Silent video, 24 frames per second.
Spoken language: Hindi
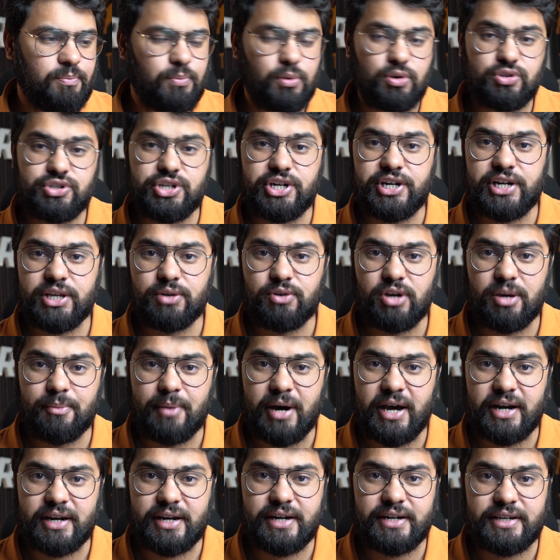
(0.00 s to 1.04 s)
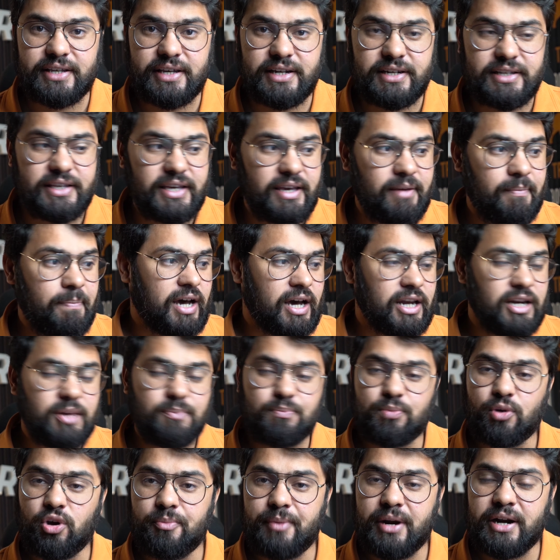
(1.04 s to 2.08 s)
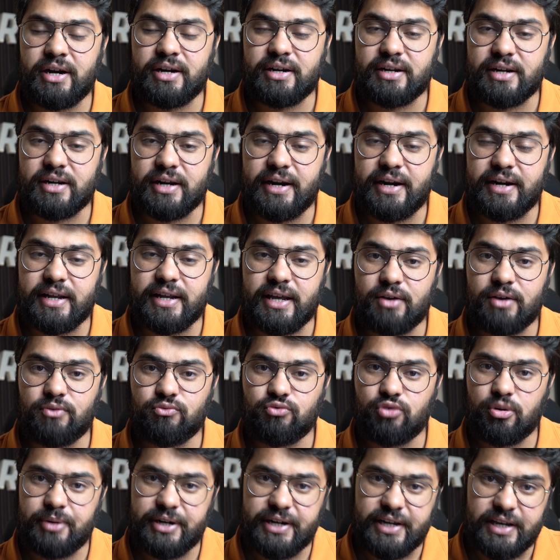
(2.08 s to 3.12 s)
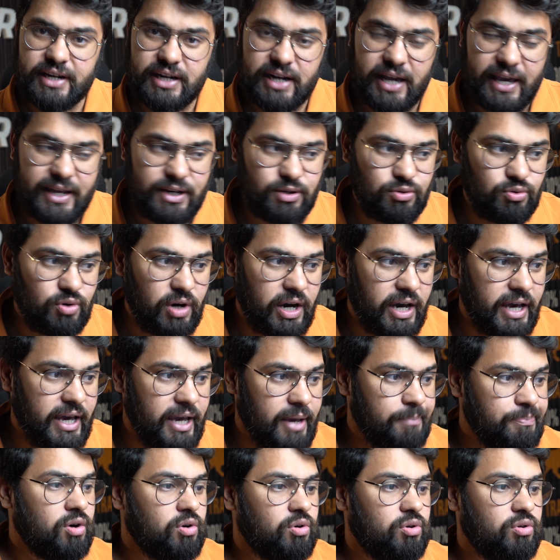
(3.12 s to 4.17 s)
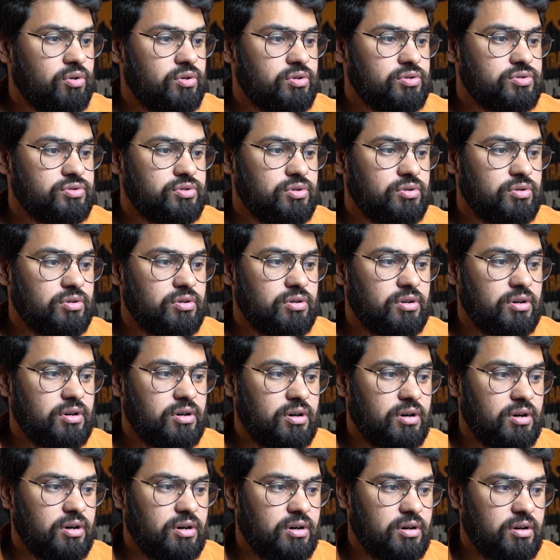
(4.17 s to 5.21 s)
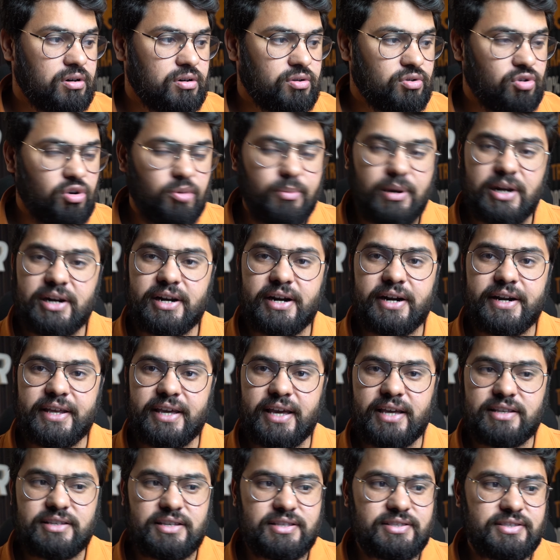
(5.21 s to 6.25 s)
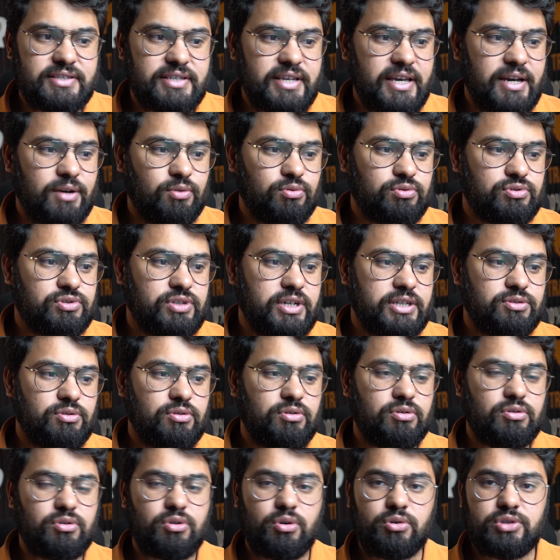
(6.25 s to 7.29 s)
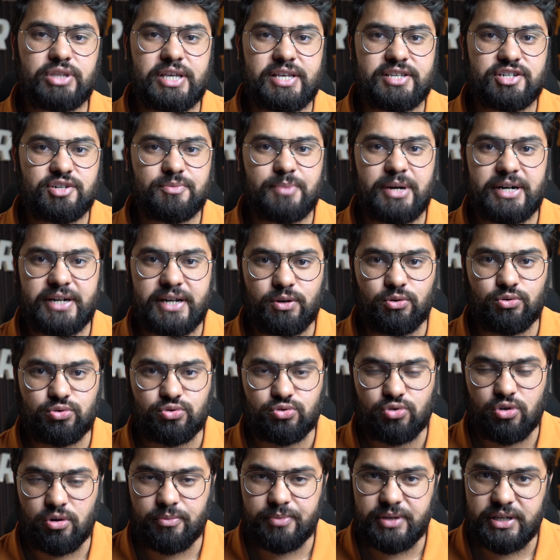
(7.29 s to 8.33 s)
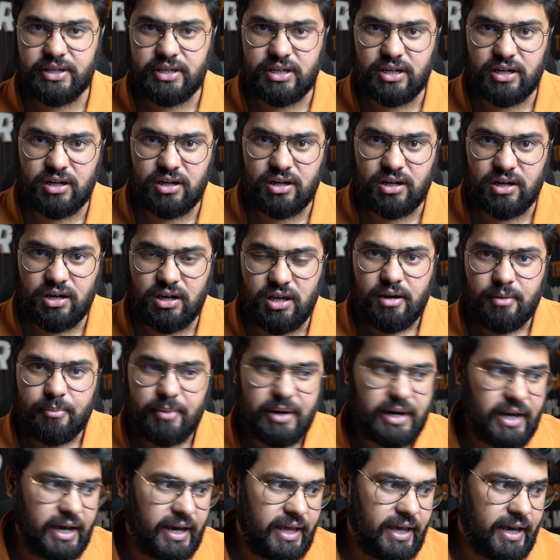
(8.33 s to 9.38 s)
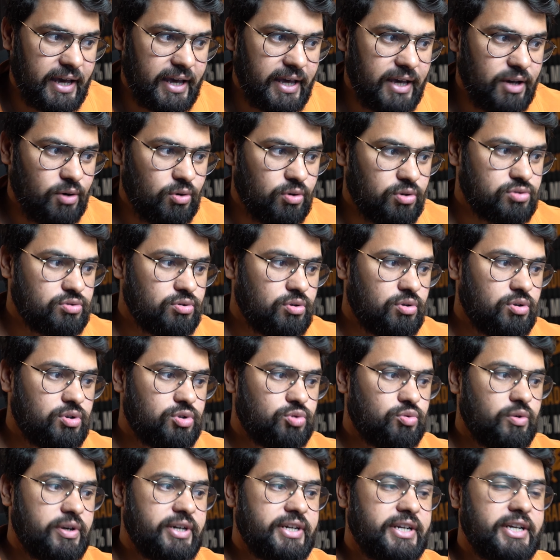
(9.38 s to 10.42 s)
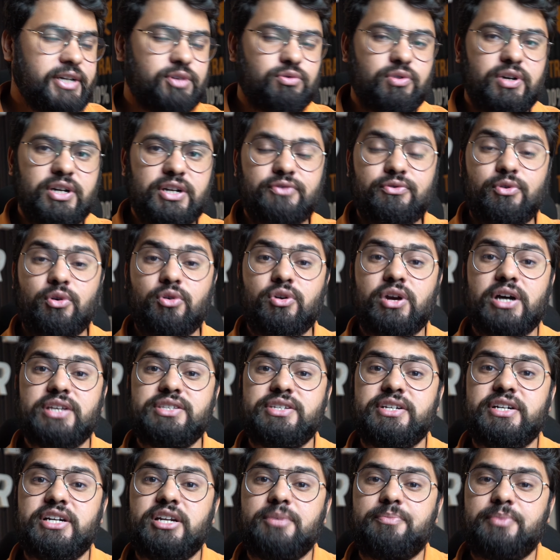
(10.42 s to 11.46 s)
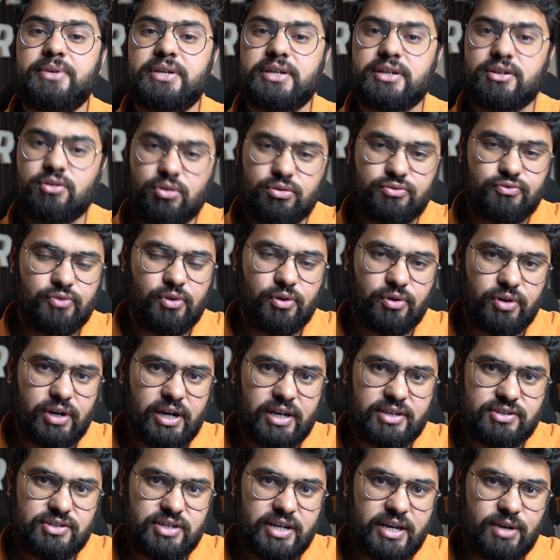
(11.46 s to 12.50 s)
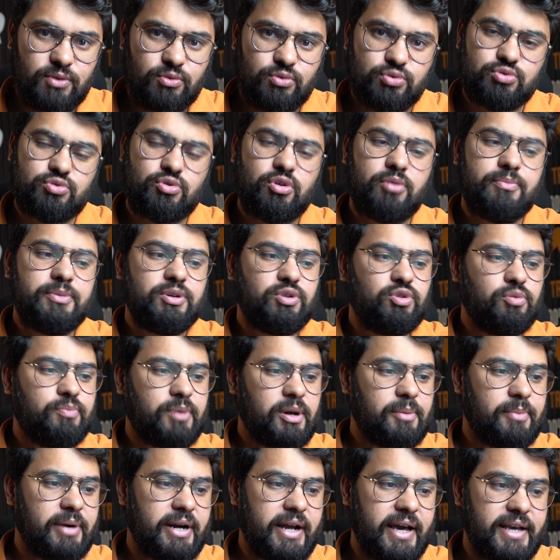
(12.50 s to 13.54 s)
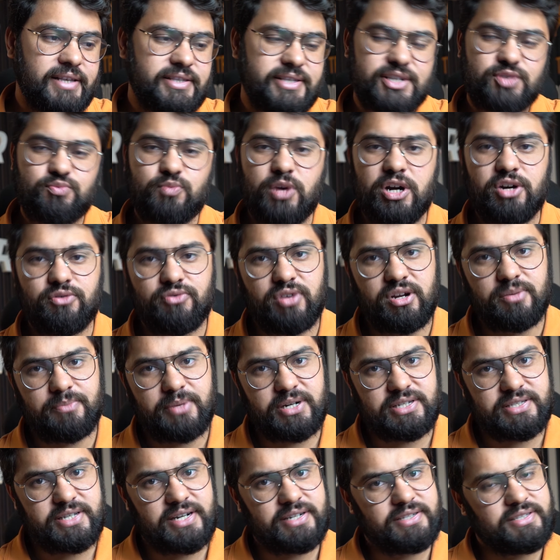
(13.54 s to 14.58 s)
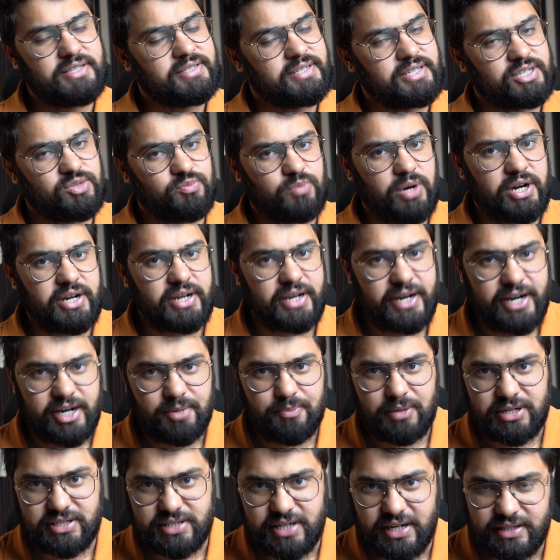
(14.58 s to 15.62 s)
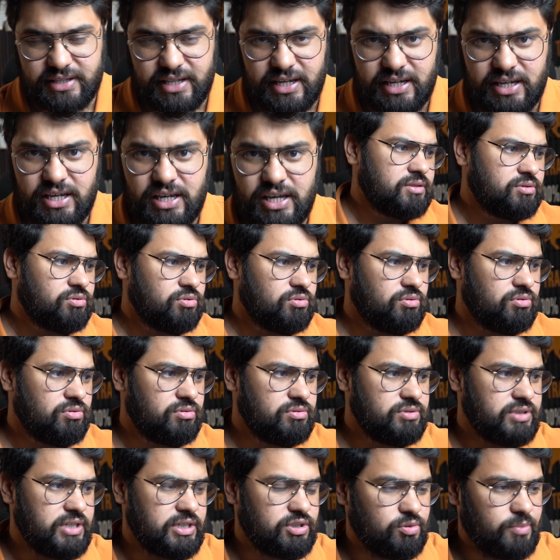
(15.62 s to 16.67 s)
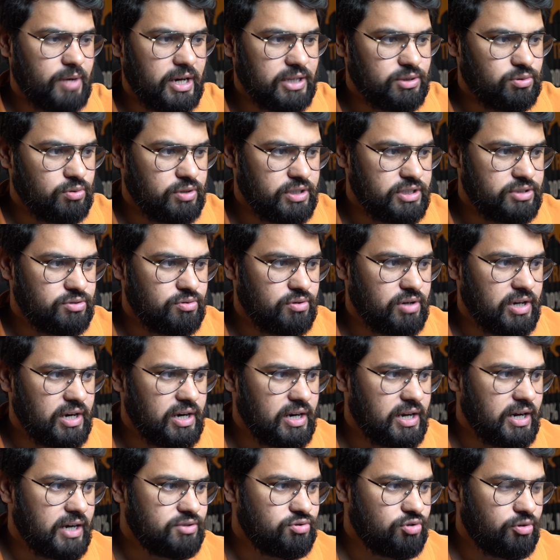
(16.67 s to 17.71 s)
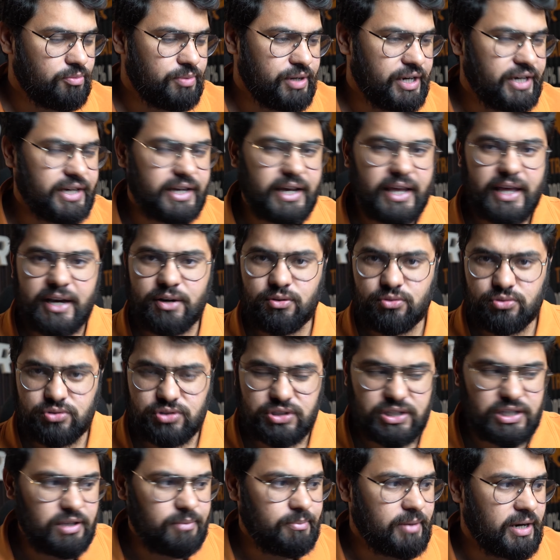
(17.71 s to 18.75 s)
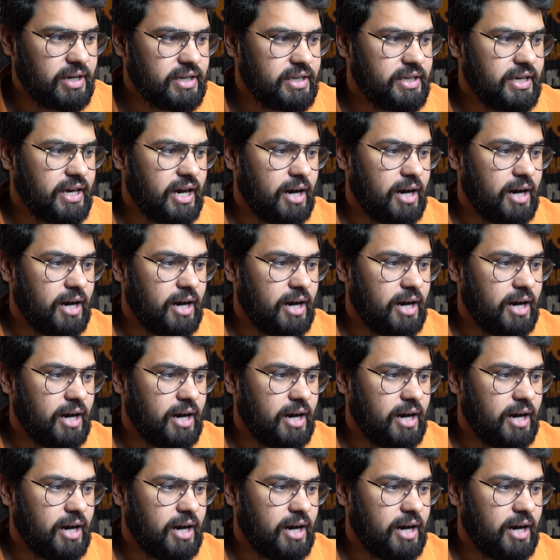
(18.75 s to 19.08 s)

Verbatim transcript: पॉजिटिव है मार्केट के लिए अनएम्प्लॉयमेंट रेट है वो भी डिक्लाइन हुआ है और जो ग्लोबल रेटिंग एजेंसी है उसने जो ग्रोथ एस्टिमेट है उसको भी बढ़ाया है और जो 2024 का जीडीपी ग्रोथ फोरकास्ट है उसको भी ऊपर बढ़ाया 6.1 परसेंट से 6.8 परसेंट तक तो ये तो बात होगी जो कल का जॉब डेटा आया उसकी बाकी